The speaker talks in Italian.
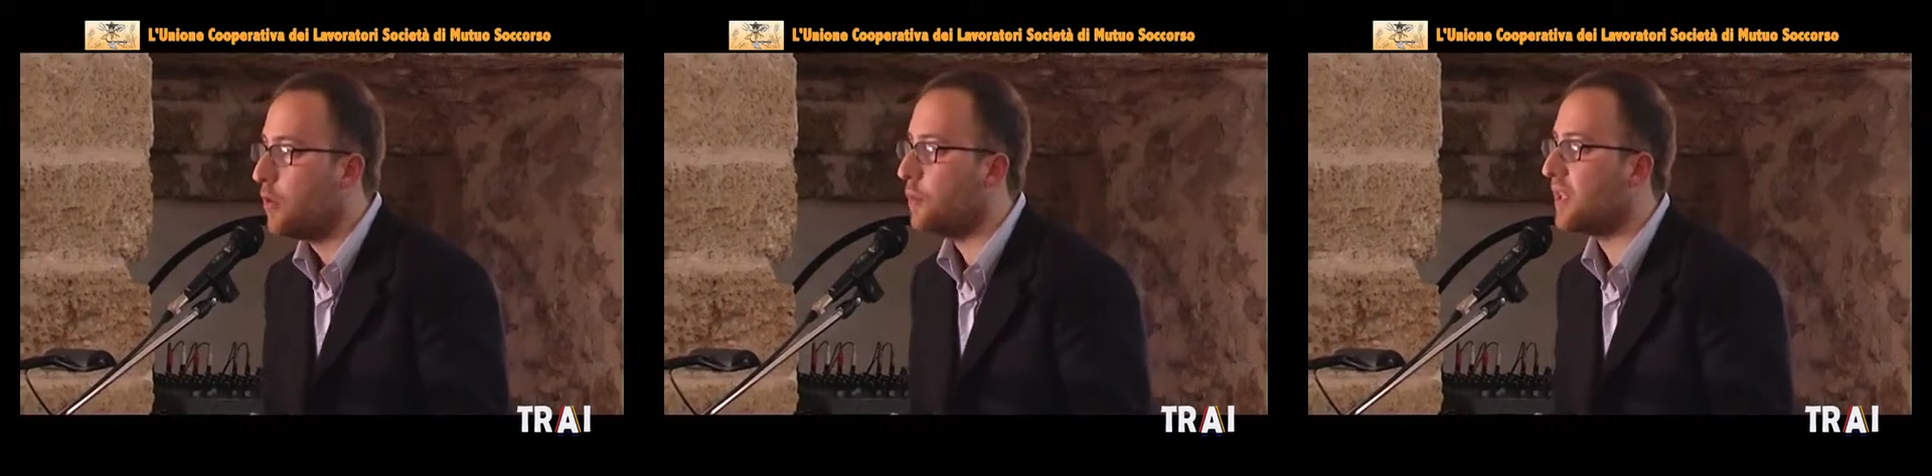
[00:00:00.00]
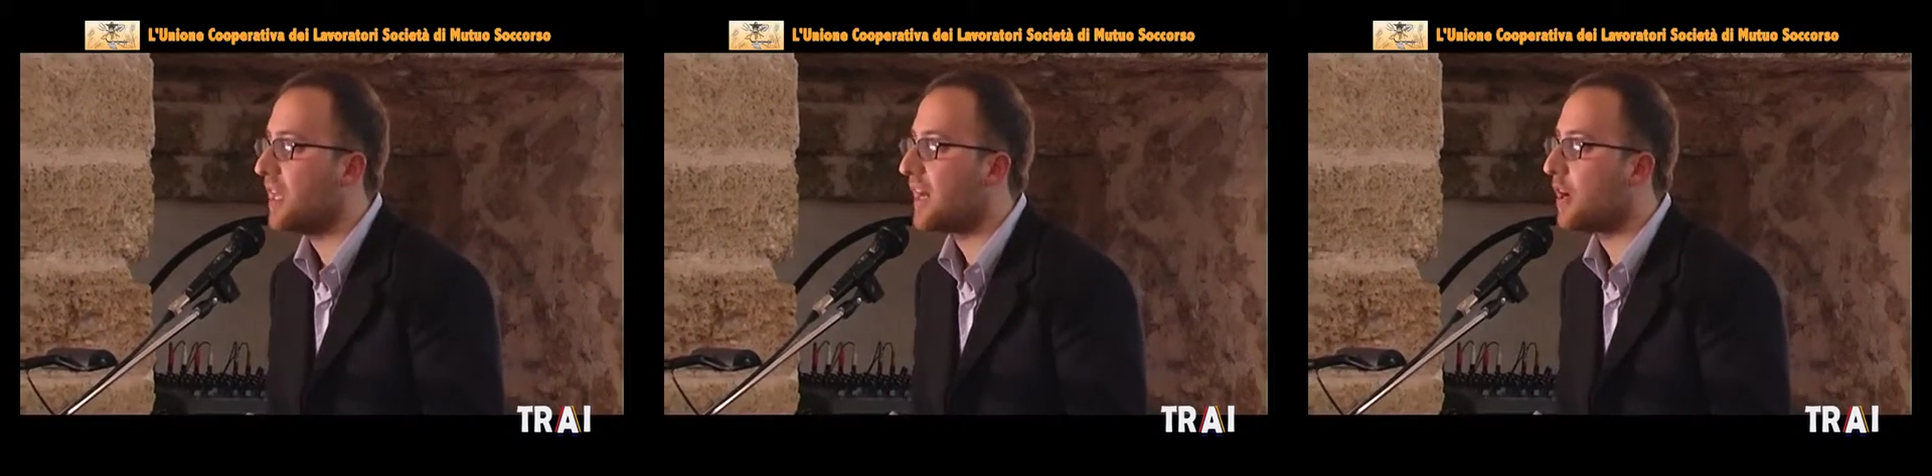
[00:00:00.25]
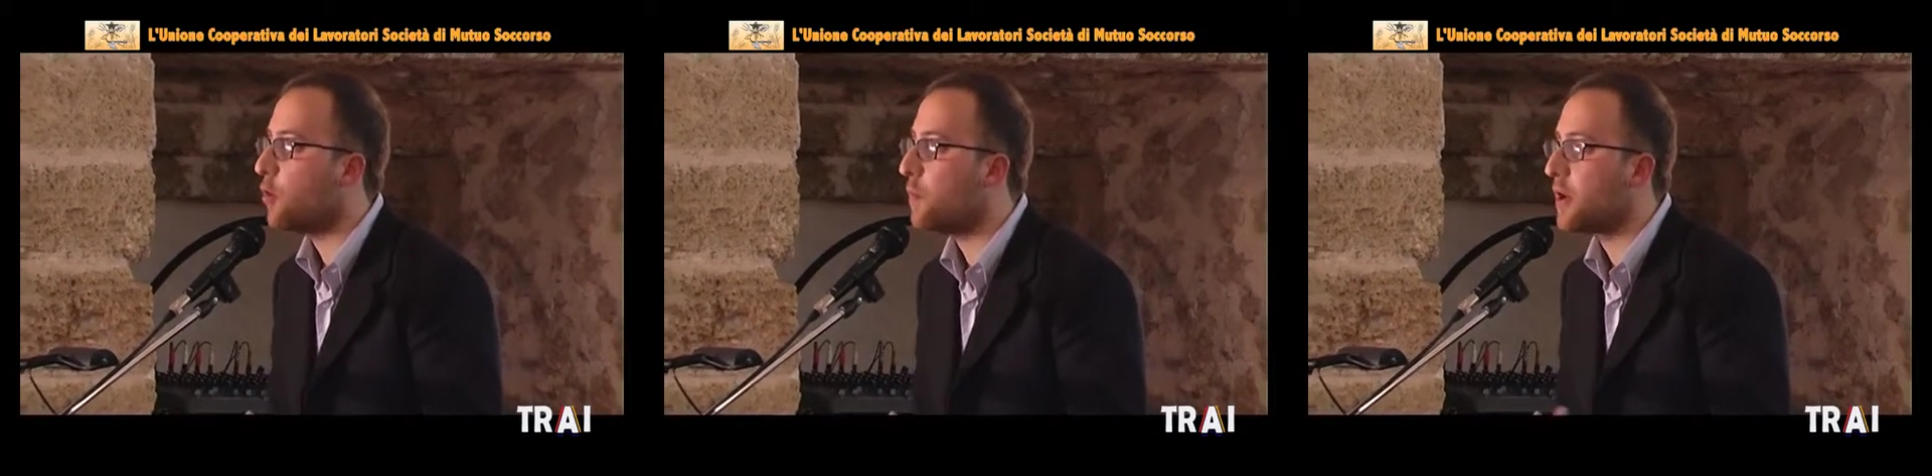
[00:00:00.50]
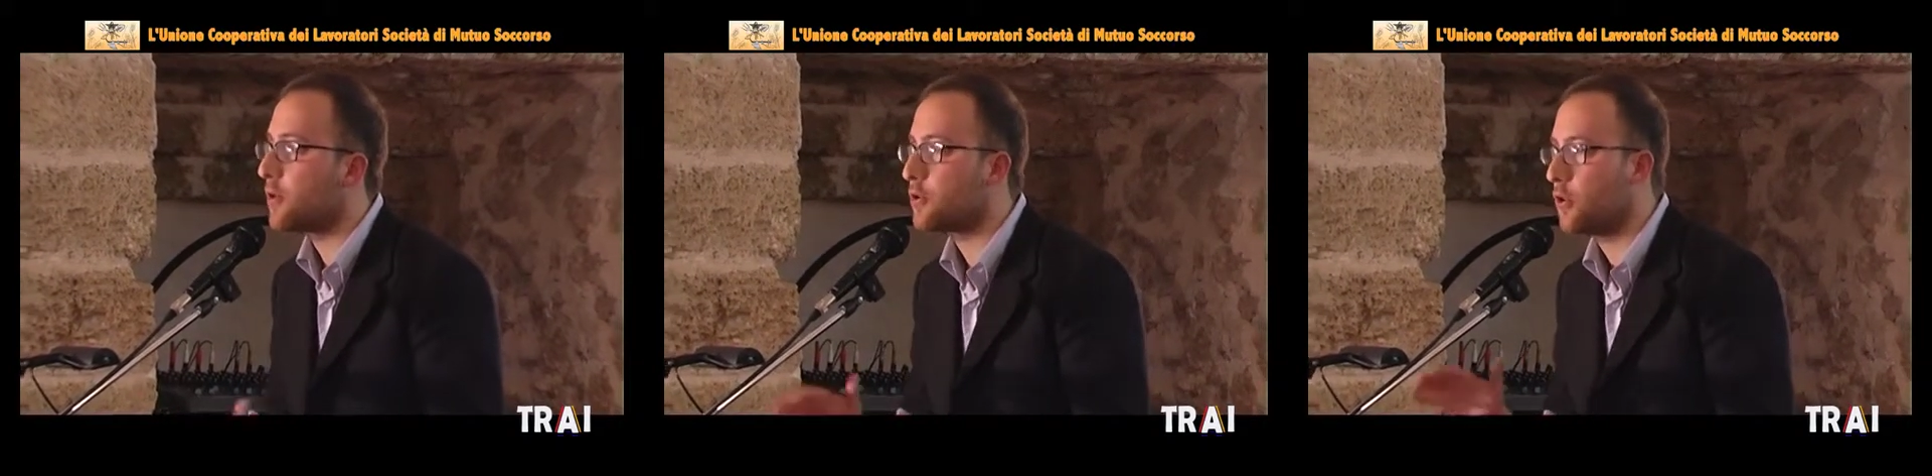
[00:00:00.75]
un
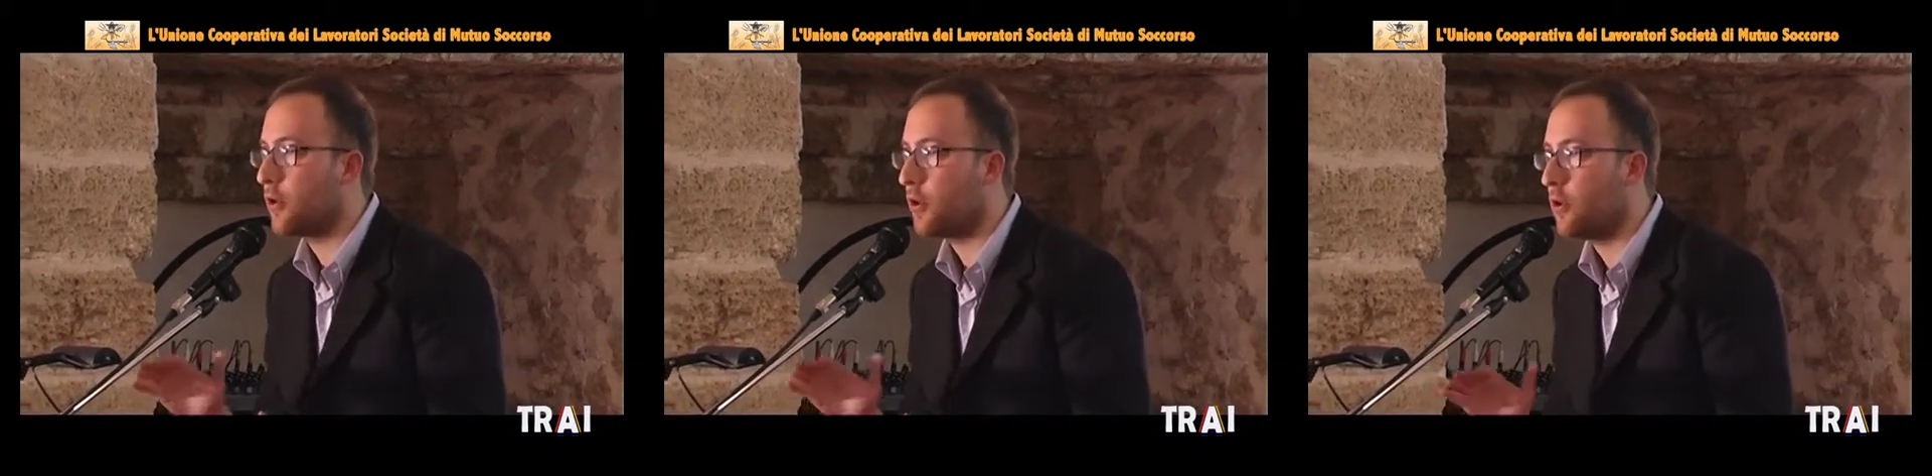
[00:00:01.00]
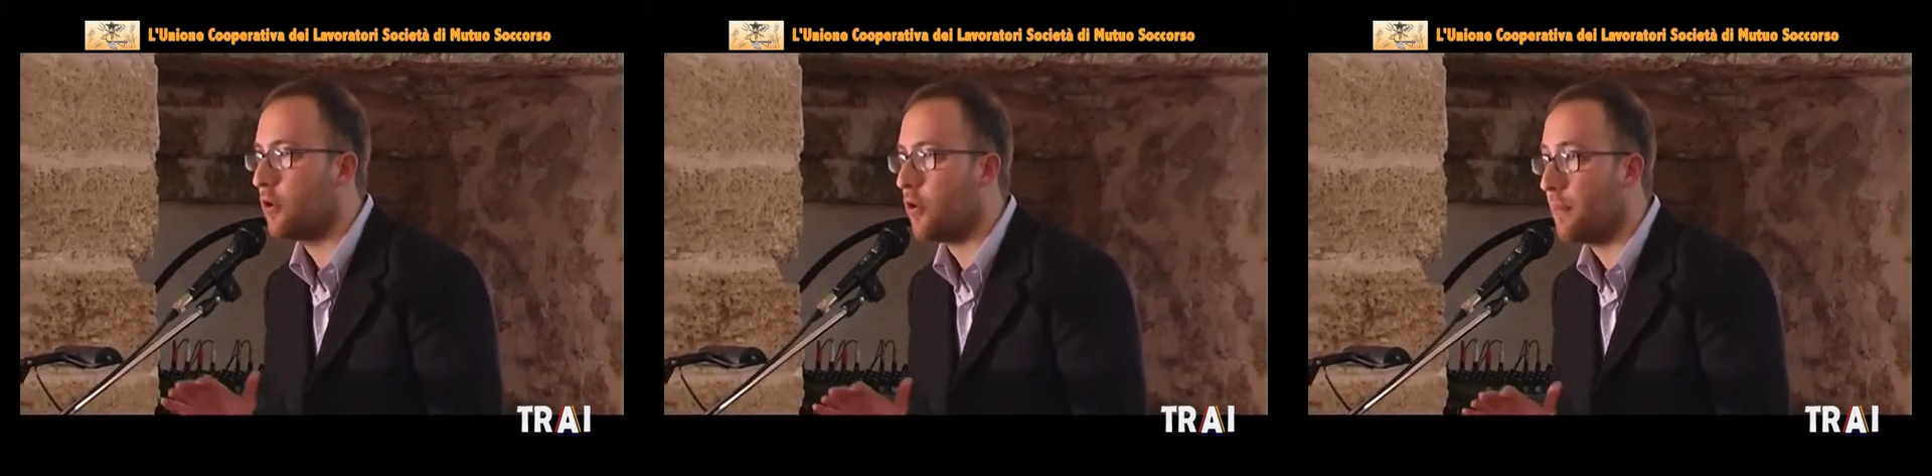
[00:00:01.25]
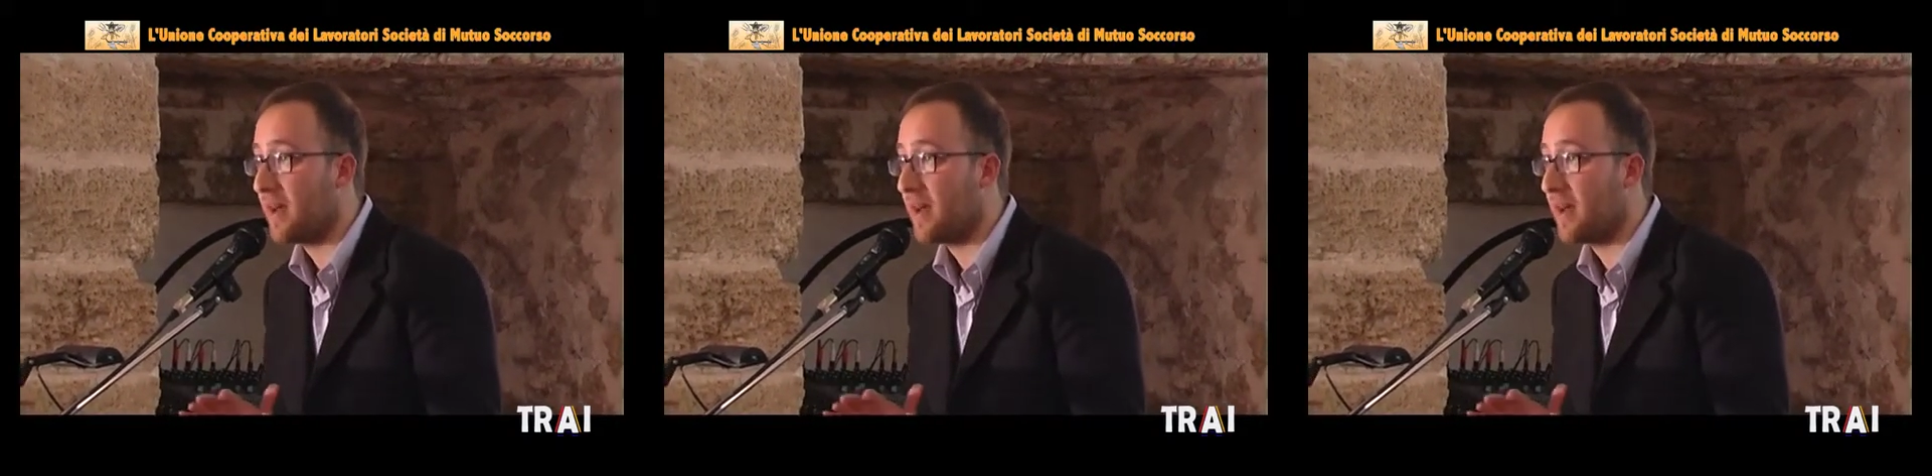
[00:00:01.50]
recupero storico